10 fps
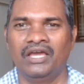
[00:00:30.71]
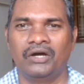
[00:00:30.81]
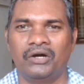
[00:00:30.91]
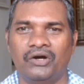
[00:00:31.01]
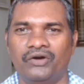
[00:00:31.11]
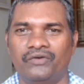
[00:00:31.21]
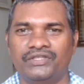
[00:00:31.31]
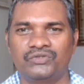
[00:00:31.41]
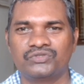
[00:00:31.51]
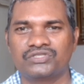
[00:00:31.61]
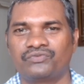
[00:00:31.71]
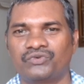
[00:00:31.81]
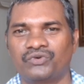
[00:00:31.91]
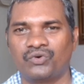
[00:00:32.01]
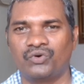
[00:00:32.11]
Uh, with the use of
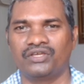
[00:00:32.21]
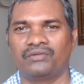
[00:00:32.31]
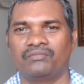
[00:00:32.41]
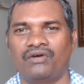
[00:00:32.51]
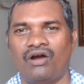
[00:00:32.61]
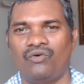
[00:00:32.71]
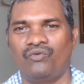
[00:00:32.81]
conium, how,